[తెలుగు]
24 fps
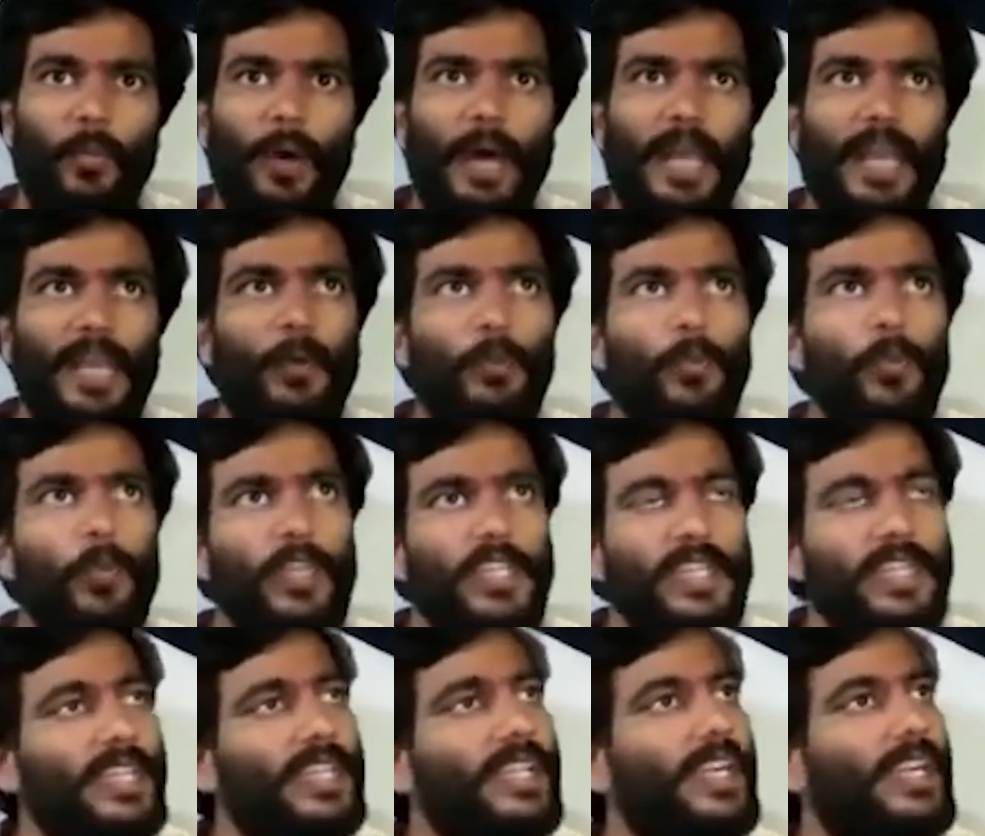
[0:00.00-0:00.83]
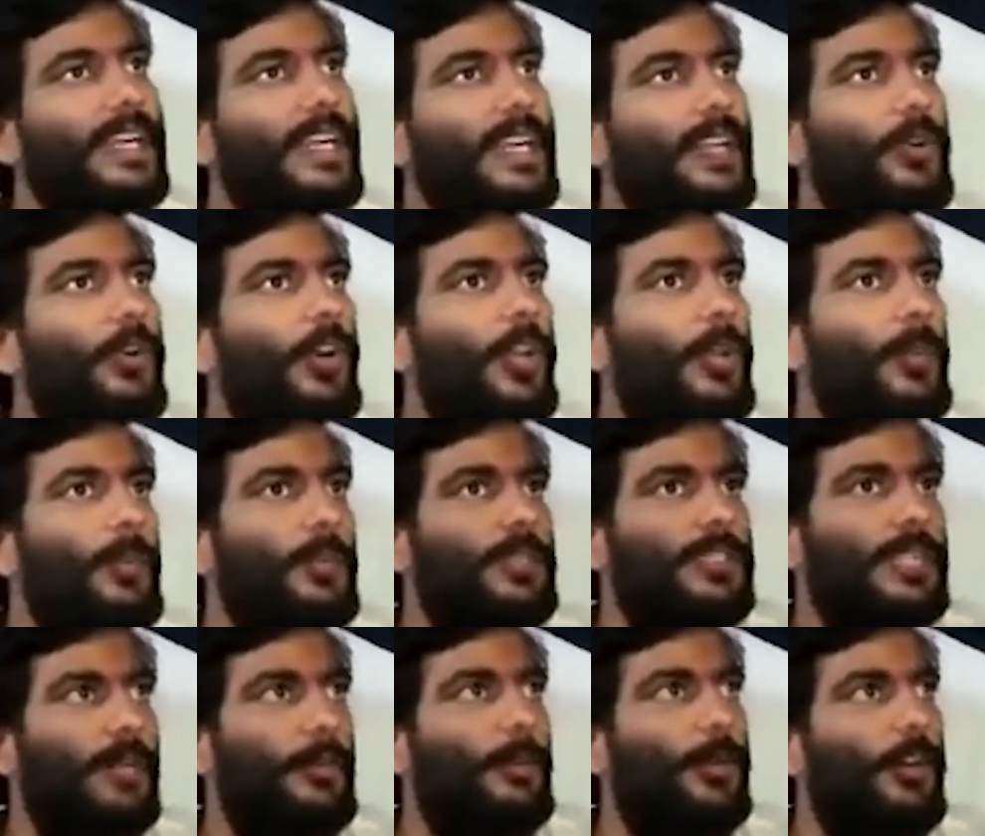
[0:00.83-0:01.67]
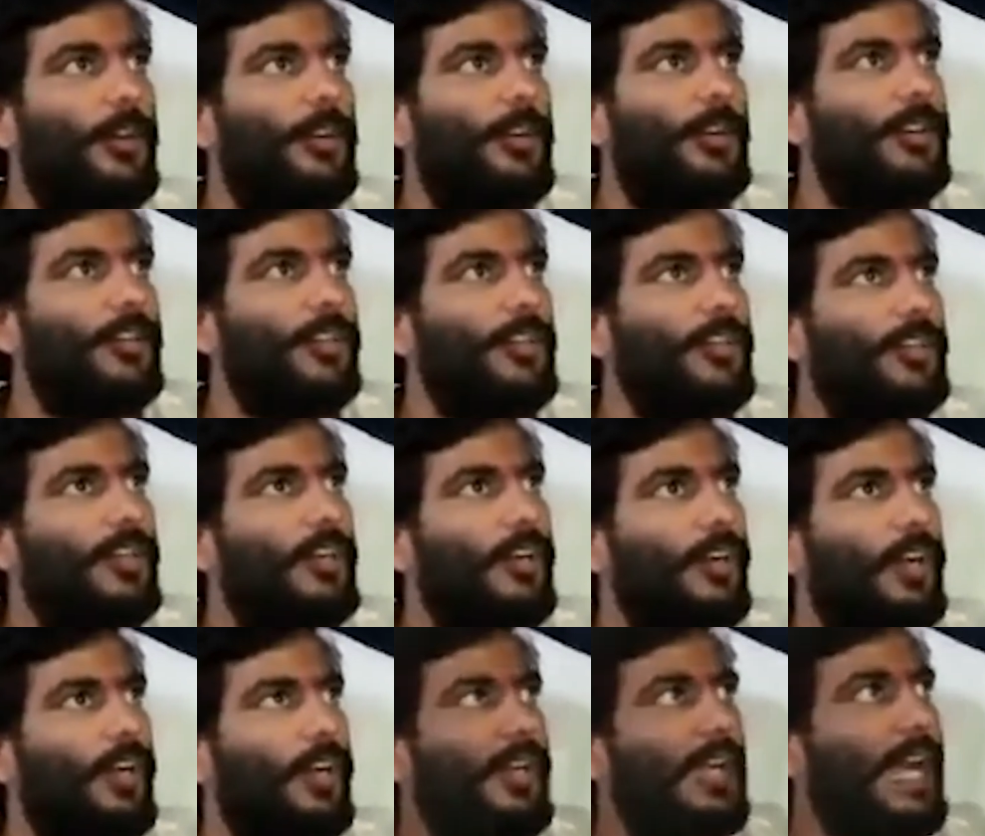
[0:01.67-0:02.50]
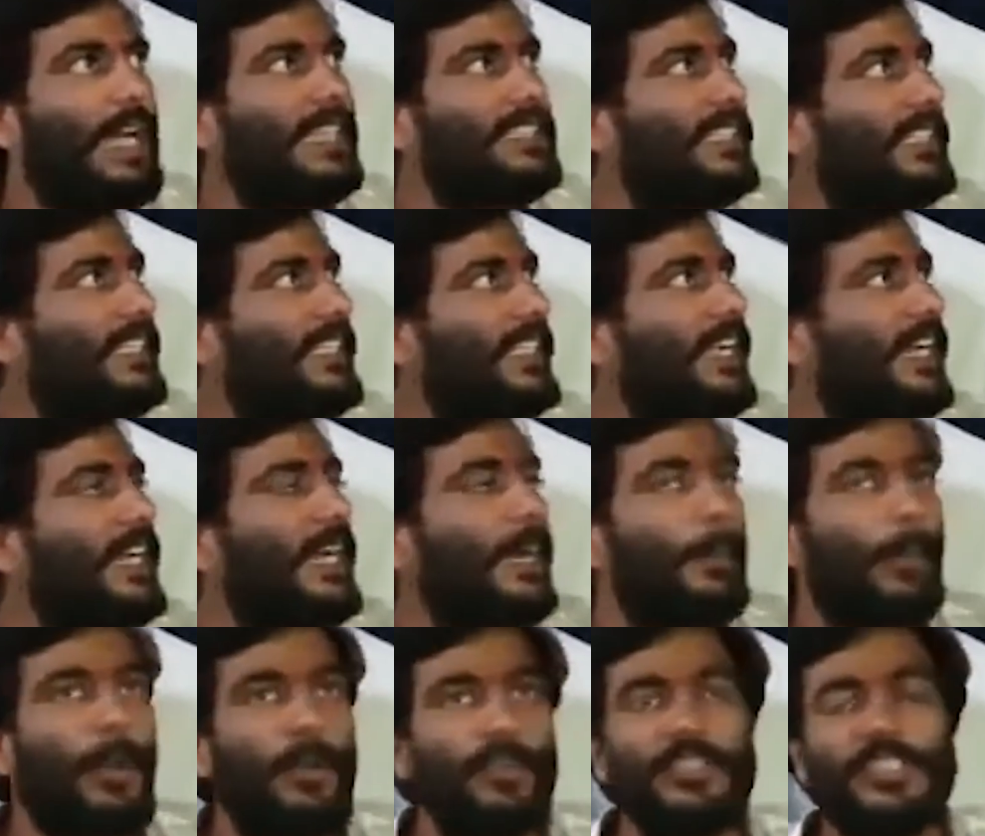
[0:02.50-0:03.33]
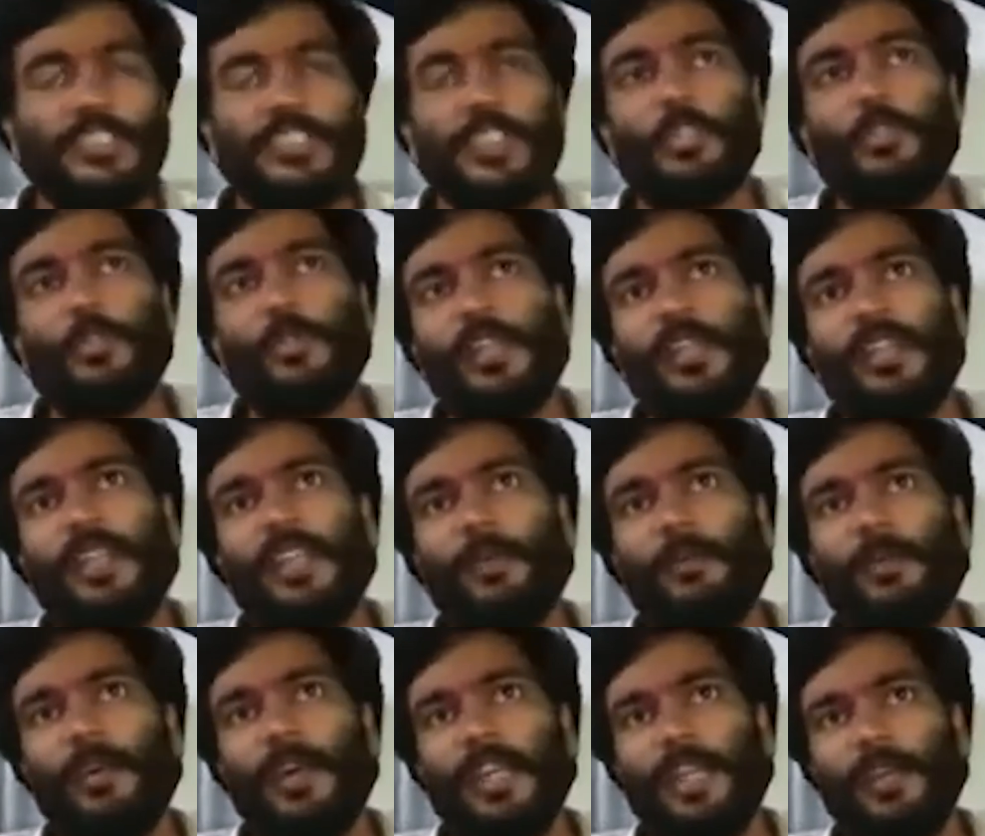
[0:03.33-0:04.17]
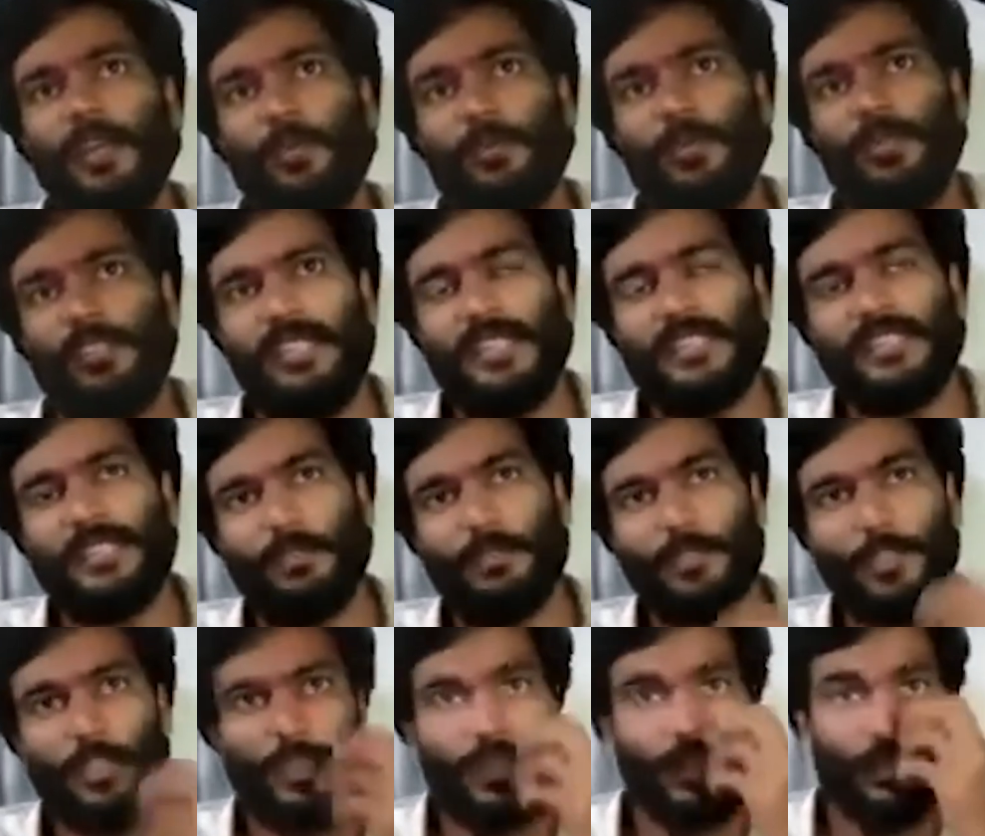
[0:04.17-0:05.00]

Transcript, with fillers: వాళ్ళ ఉనికి ఎక్కడ కోల్పోతామో రాజకీయంగా భవిష్యత్తు ఉండదేమో అనే ఉద్దేశంతో